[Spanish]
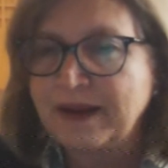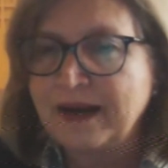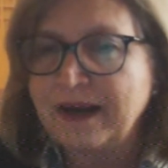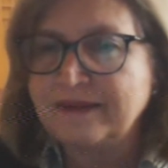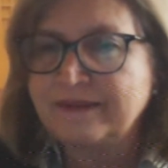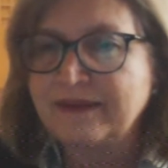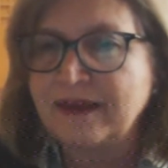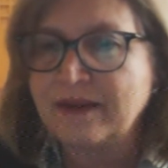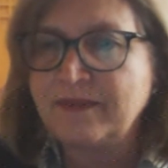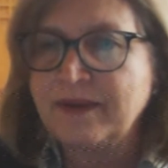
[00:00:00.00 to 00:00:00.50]

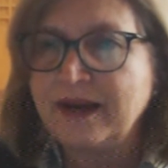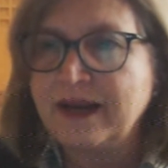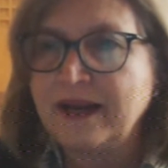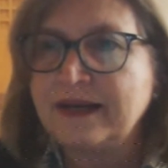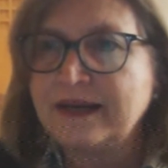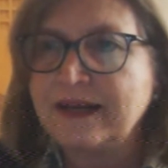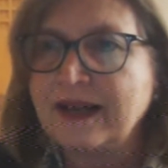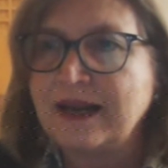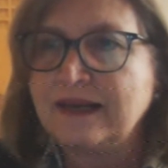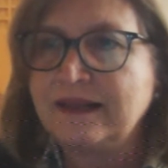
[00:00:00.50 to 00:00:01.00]
para
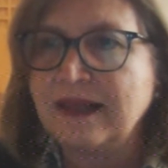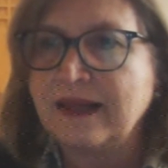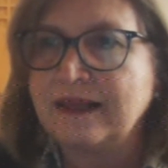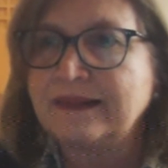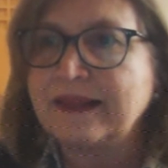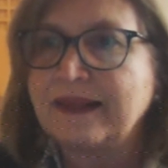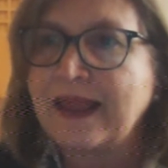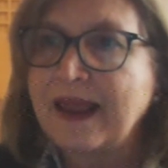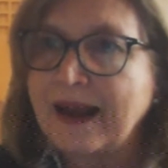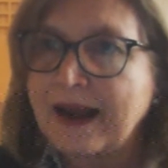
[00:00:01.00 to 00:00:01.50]
saber en
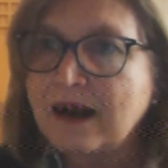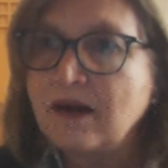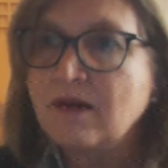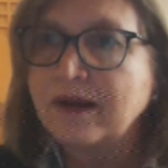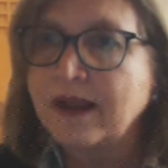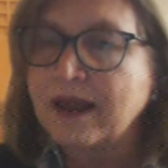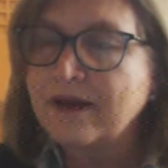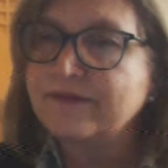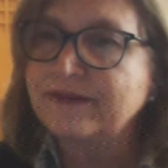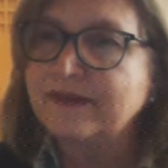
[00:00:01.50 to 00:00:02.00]
realidad qué era
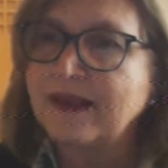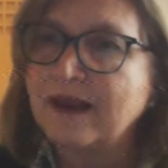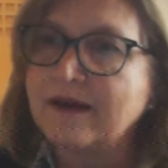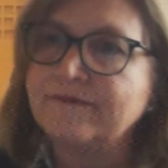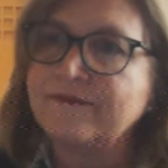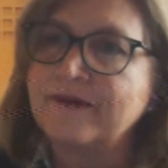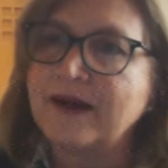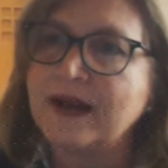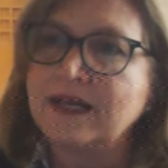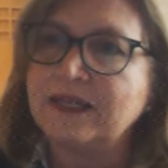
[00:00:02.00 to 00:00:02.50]
lo que
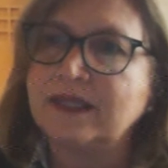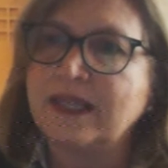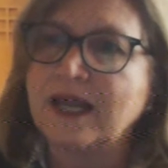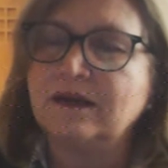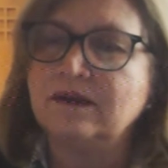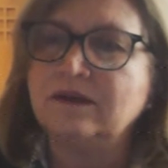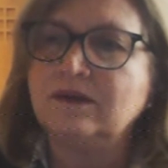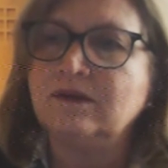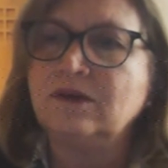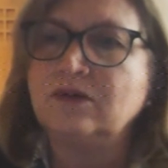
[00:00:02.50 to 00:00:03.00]
hacía
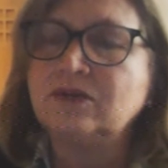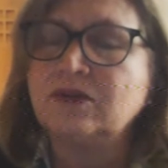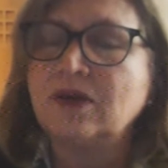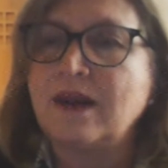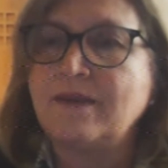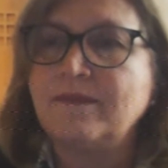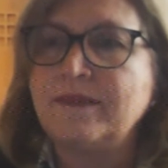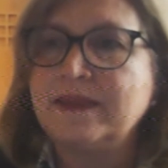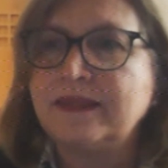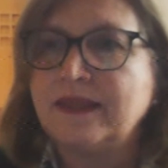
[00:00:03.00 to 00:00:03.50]
falta, no
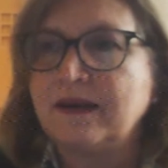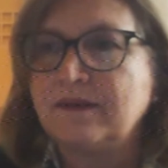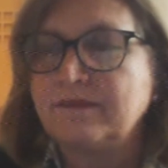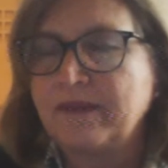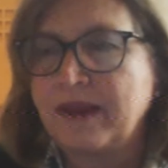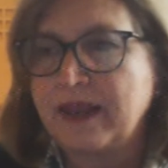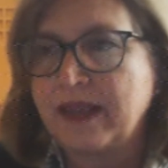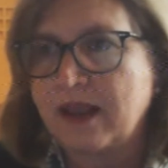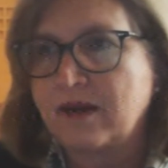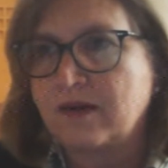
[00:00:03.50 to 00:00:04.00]
solamente
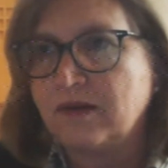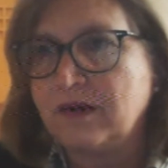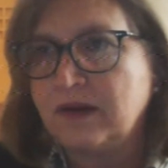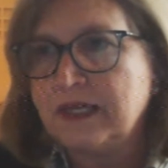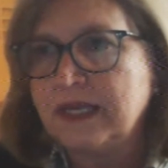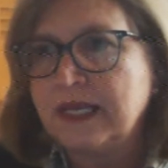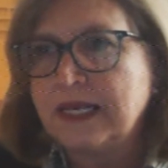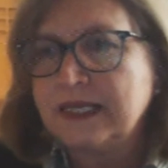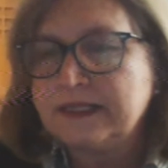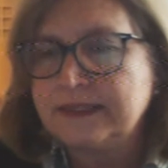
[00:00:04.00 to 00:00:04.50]
en
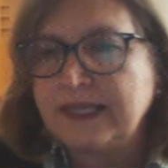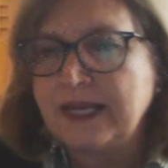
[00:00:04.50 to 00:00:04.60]
México,